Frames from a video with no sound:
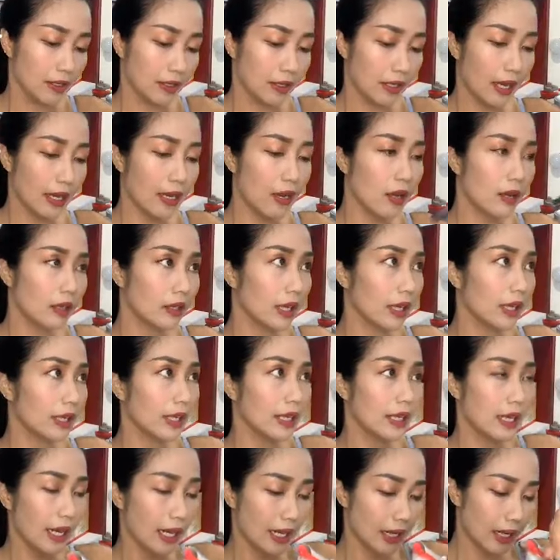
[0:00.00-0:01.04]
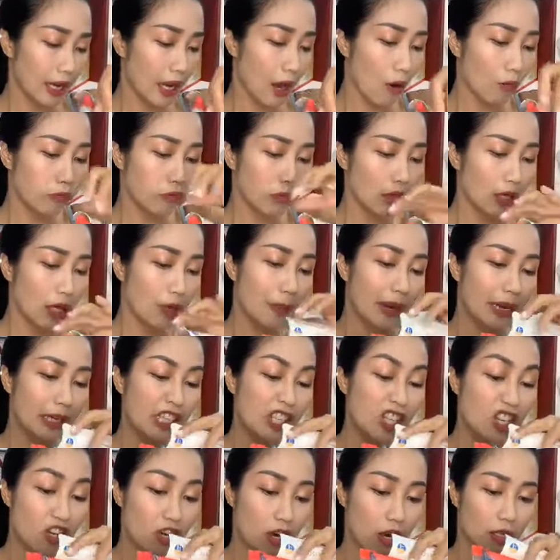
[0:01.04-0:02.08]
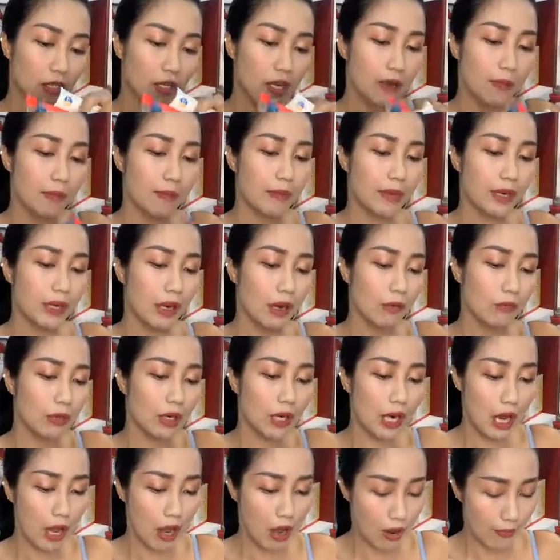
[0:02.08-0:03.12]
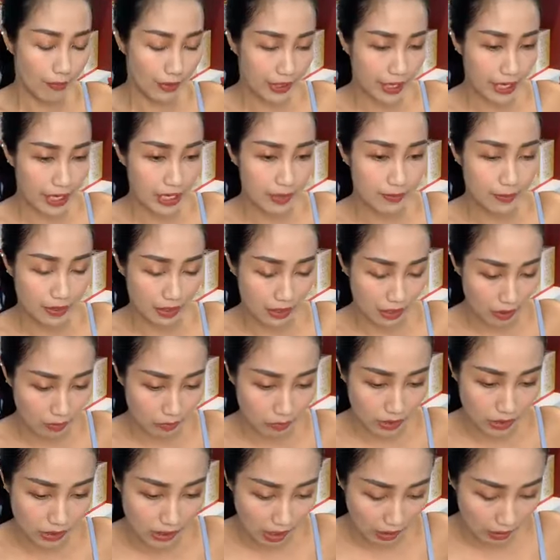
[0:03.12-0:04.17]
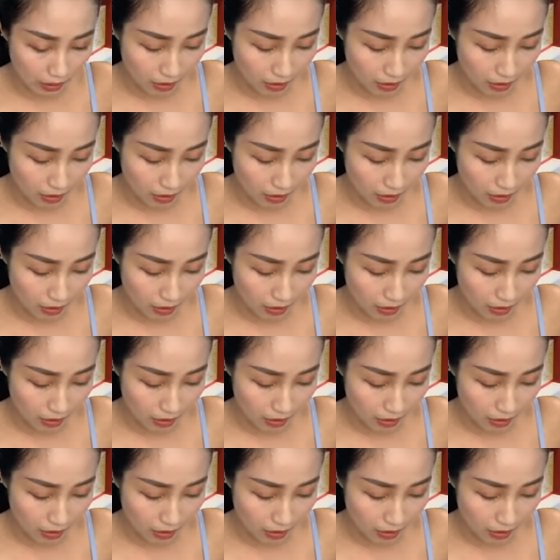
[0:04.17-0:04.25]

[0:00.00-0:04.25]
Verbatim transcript: Cái cái cái này cái ống nó bằng nhựa nên mình không có lo, mình đi mình không có sợ